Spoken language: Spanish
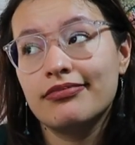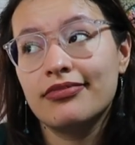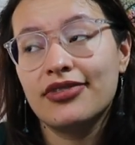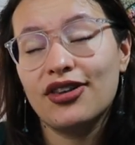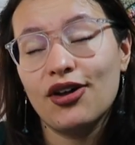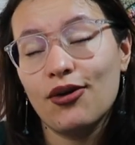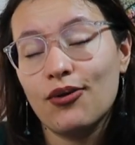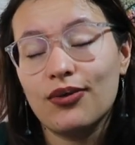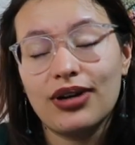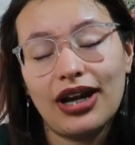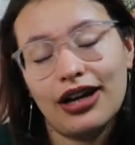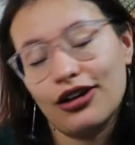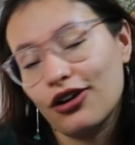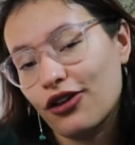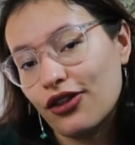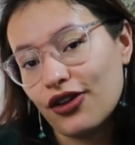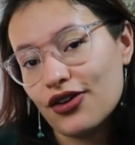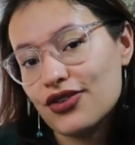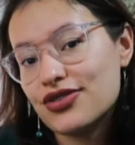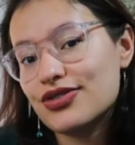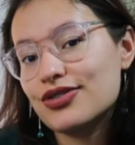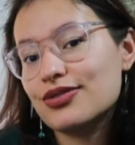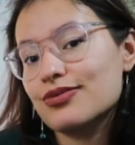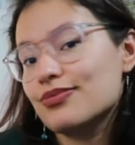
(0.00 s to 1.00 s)
no una, no
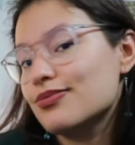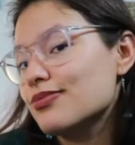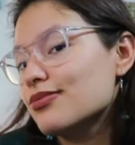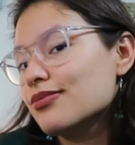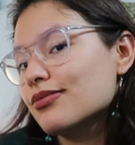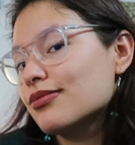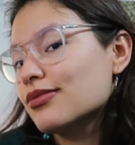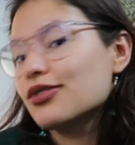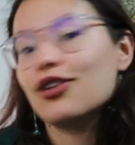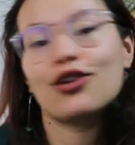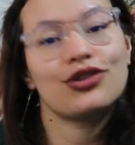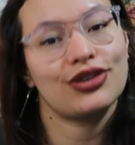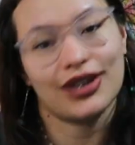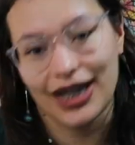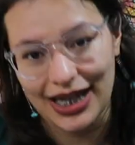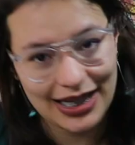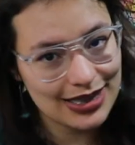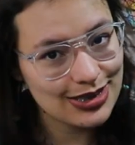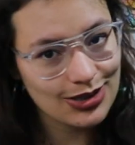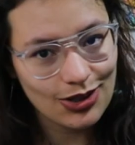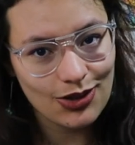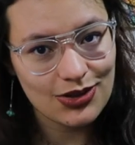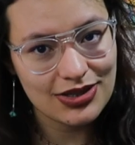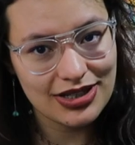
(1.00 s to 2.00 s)
dos, no
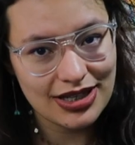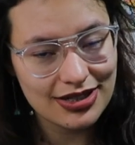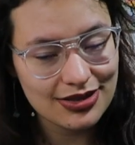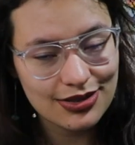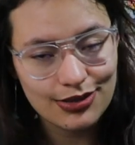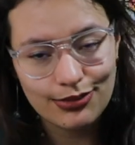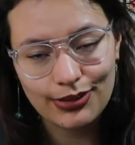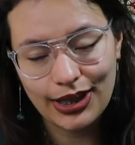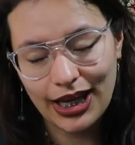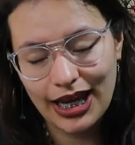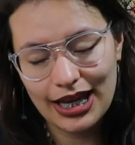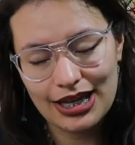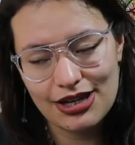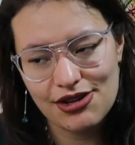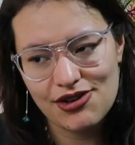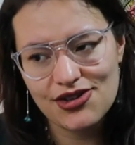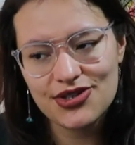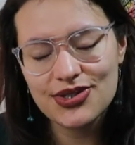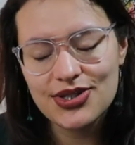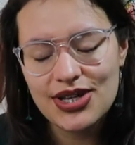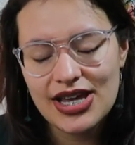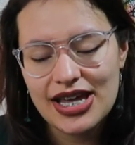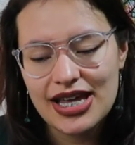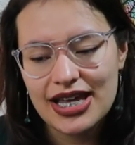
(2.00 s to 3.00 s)
tres cosas sobre
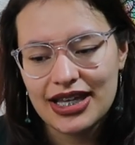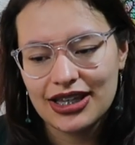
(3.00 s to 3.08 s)
ellos.